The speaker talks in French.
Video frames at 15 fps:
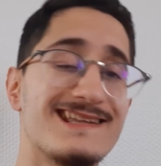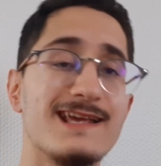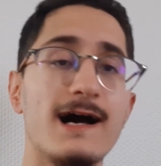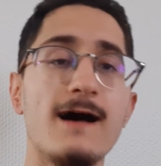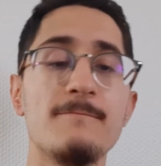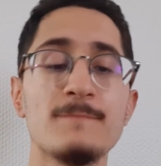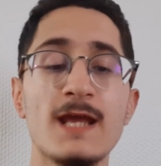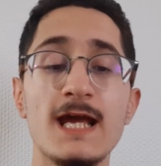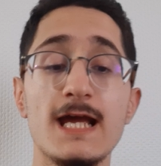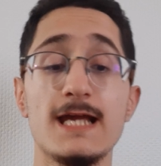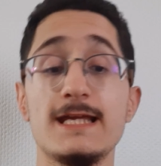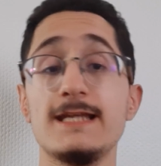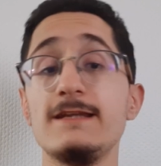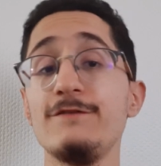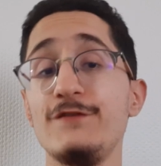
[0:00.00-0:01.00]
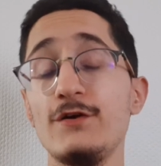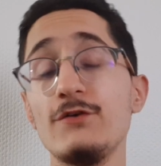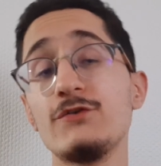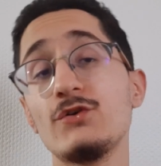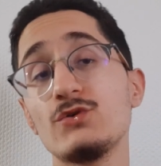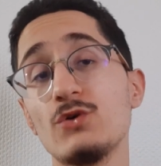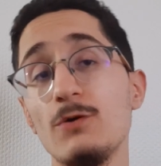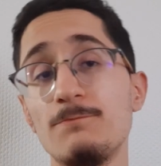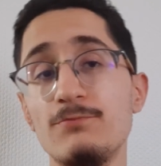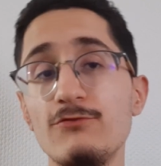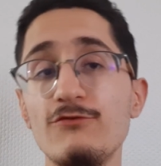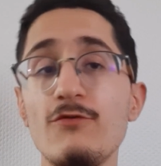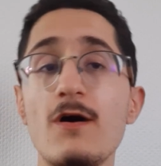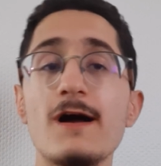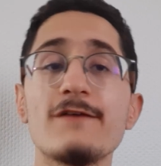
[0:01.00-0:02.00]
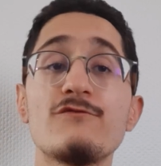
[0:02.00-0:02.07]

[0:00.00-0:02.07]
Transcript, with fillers: Il y a une différence entre pouvoir